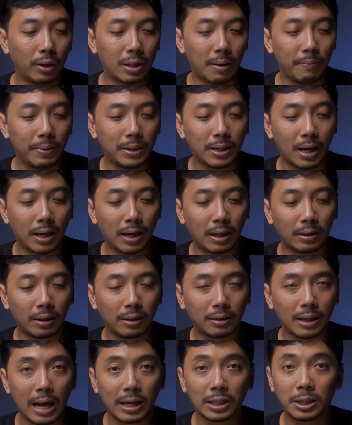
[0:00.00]
kita bicara
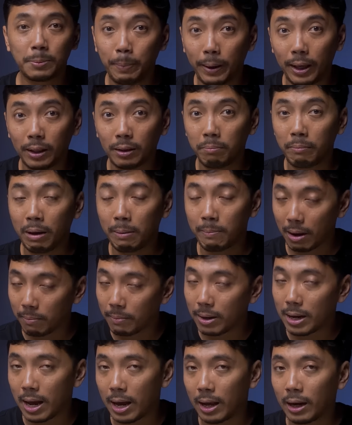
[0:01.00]
tentang speed memang
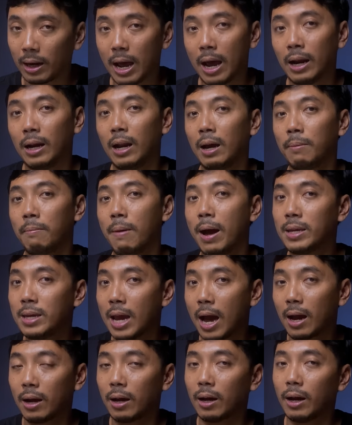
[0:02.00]
benar ada
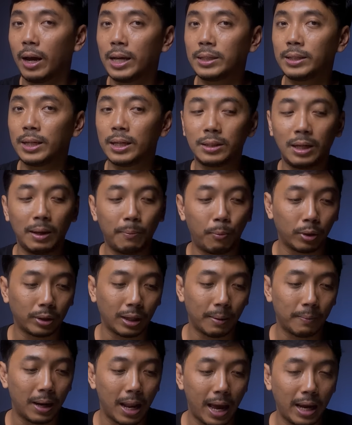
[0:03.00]
banyak SSD
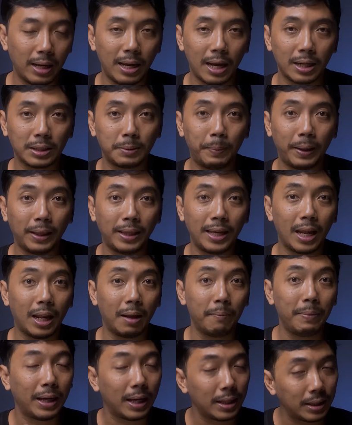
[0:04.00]
portable lain yang speednya
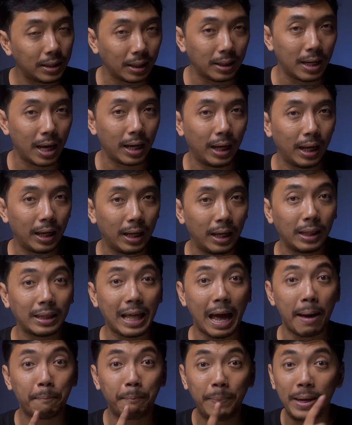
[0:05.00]
lebih kencang dari ini
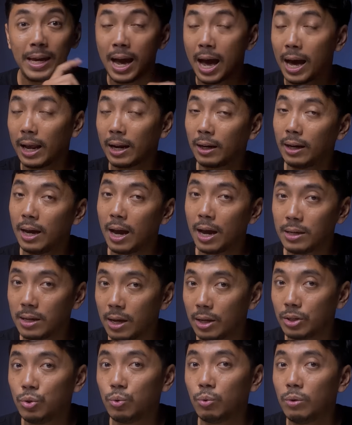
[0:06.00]
tapi
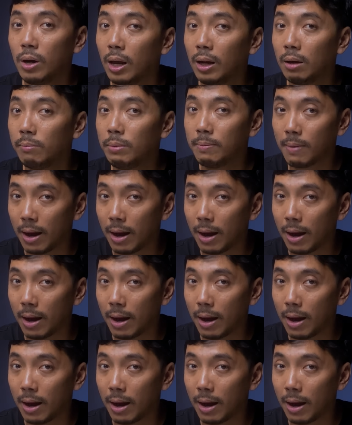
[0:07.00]
harganya juga lebih